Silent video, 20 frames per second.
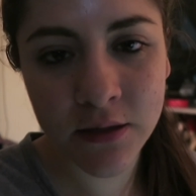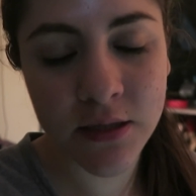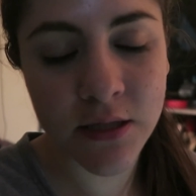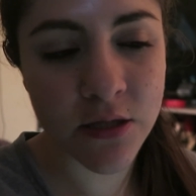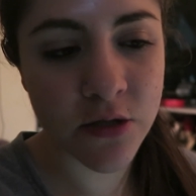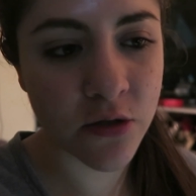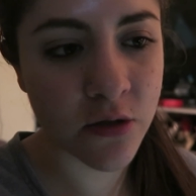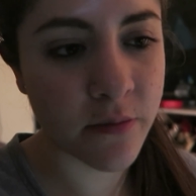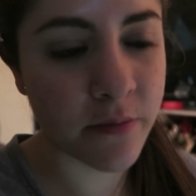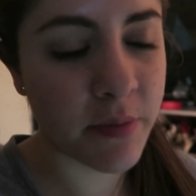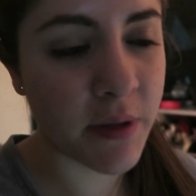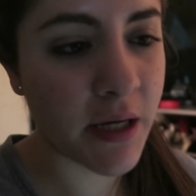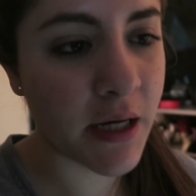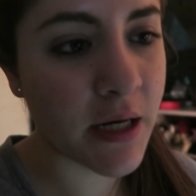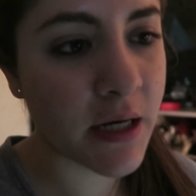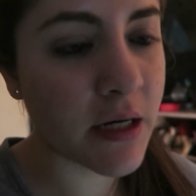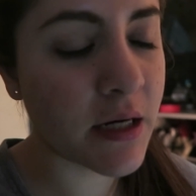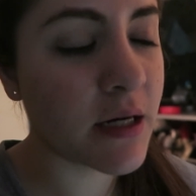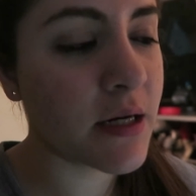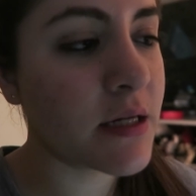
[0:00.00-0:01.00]
si son
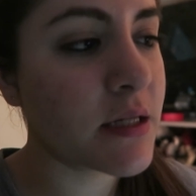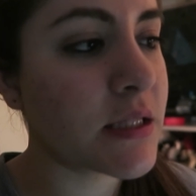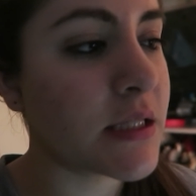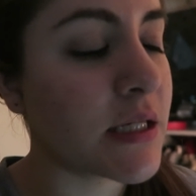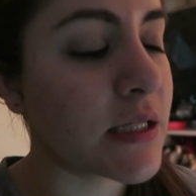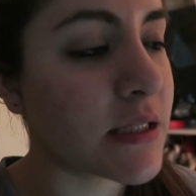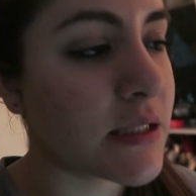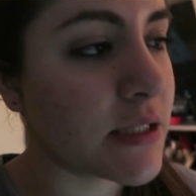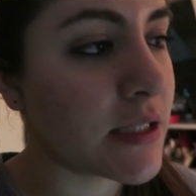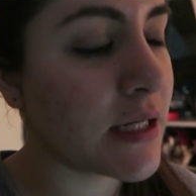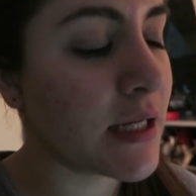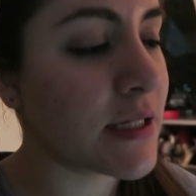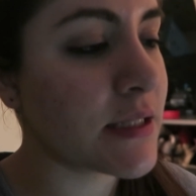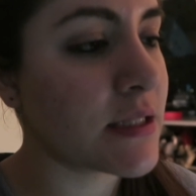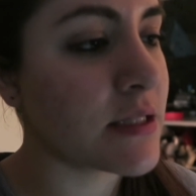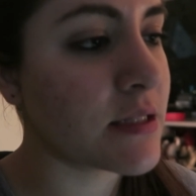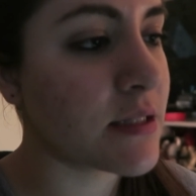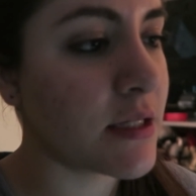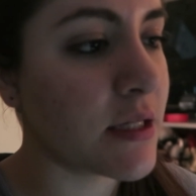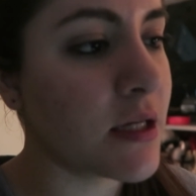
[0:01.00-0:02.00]
piernas y axilas
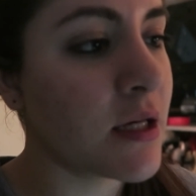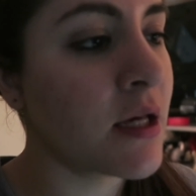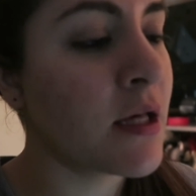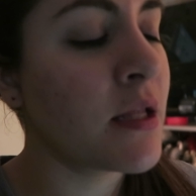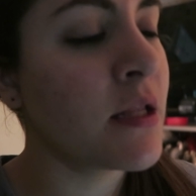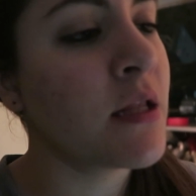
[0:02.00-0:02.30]
así,